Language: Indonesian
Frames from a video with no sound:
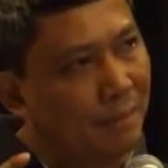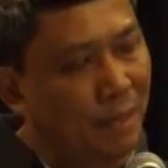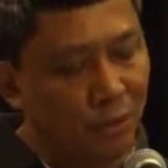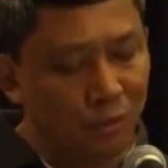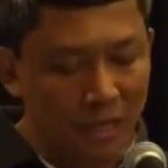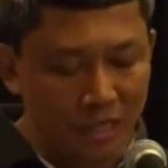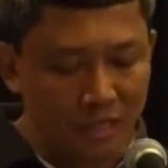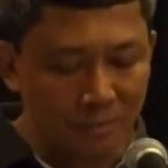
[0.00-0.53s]

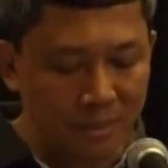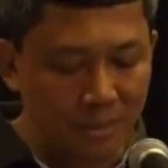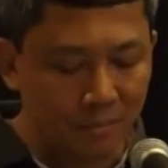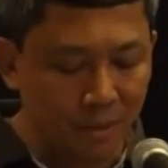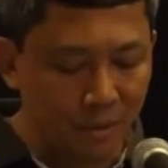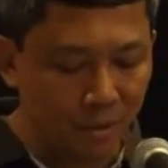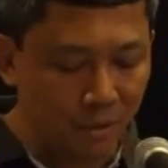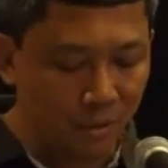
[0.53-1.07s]
kemanusiaan
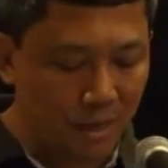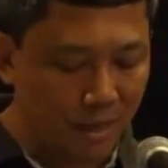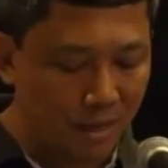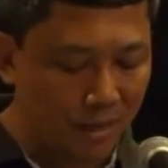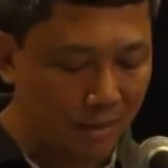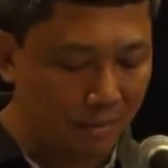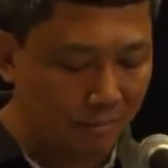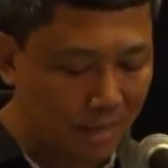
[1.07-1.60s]
semacam itu
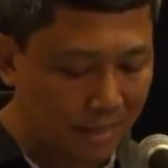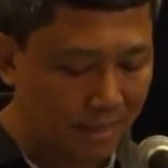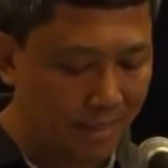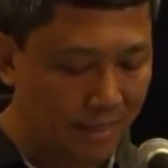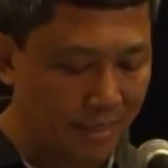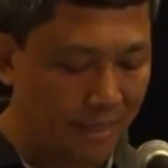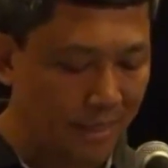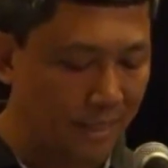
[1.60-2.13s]
sudah
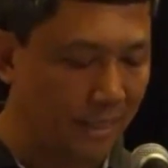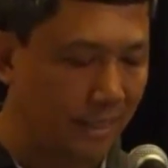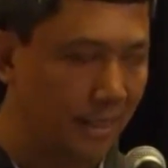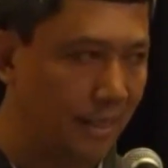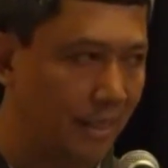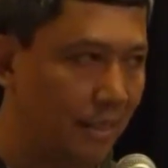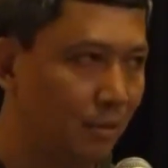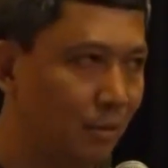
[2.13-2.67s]
mati
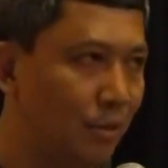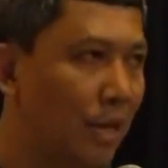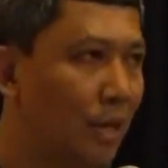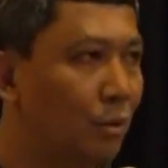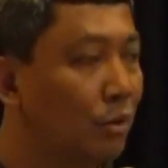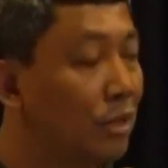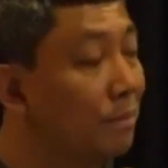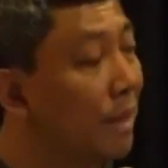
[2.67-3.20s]
ya sudah
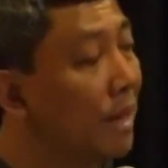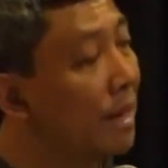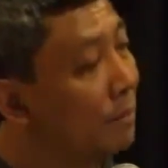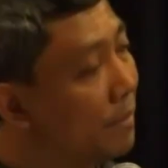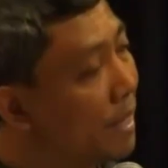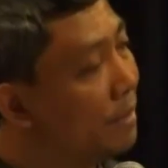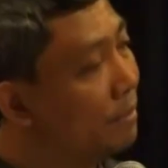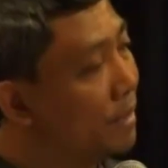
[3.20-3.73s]
ikut
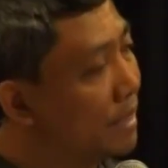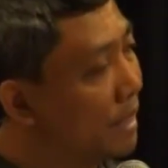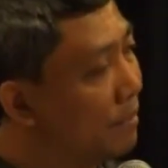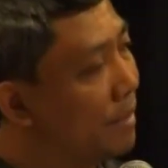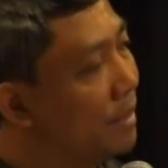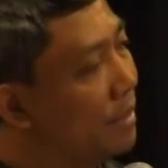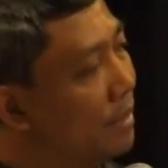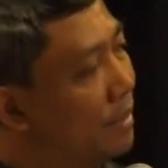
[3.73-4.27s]
dimakamkan
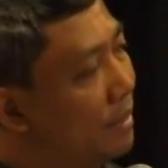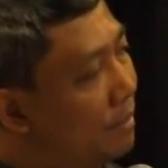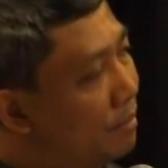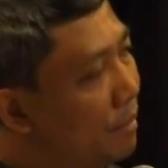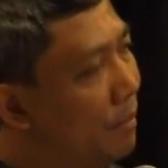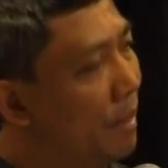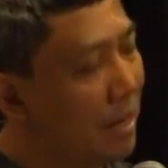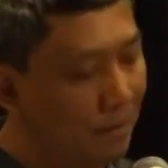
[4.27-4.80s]
bersama
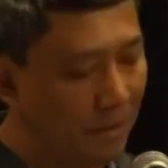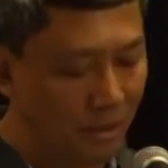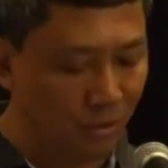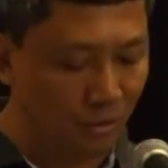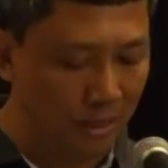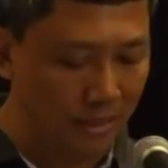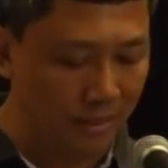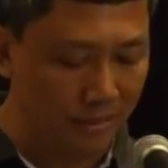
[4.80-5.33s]
pemakaman
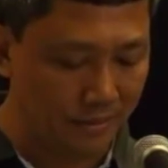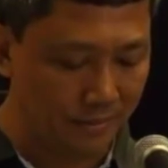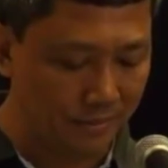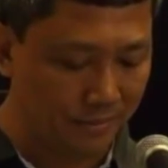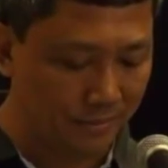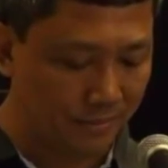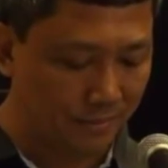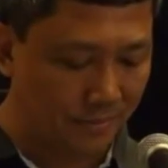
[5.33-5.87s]
Tuhan
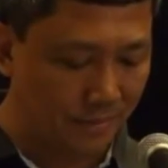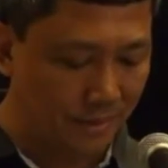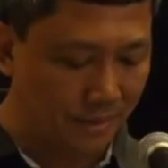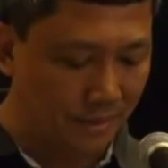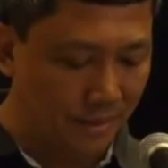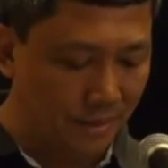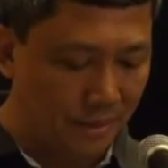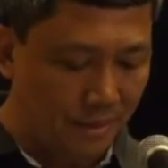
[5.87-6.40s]

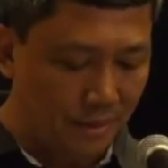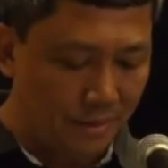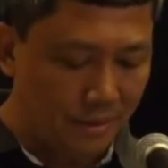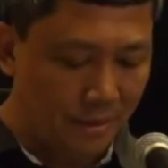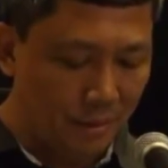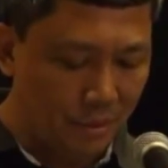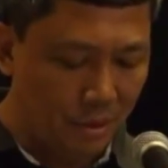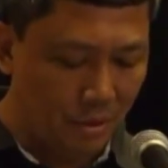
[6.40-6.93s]

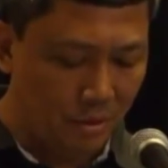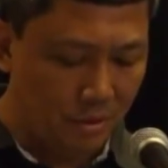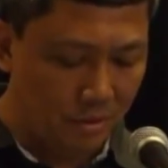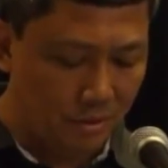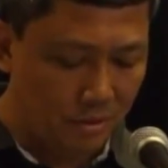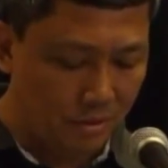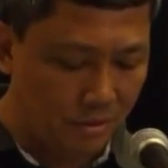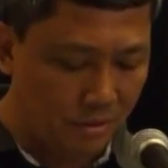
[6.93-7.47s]
tetapi toh
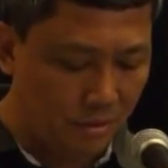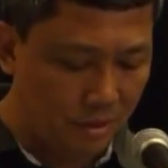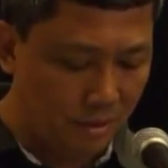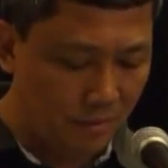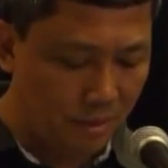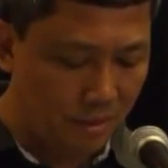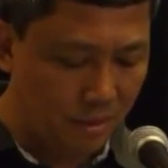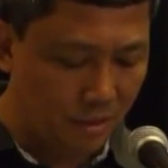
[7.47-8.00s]
e,
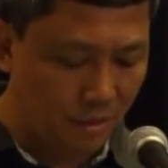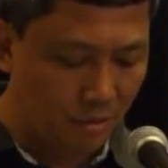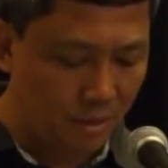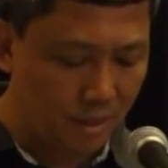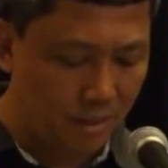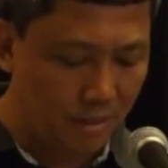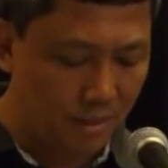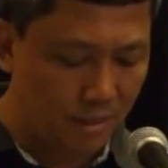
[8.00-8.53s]
kematian
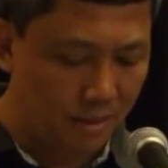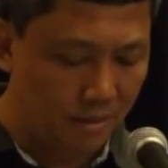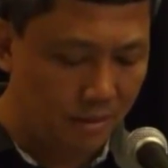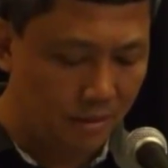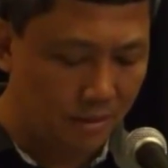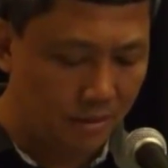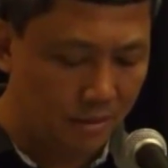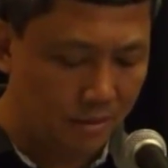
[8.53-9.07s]
Tuhan ini
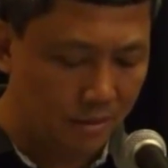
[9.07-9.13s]
e,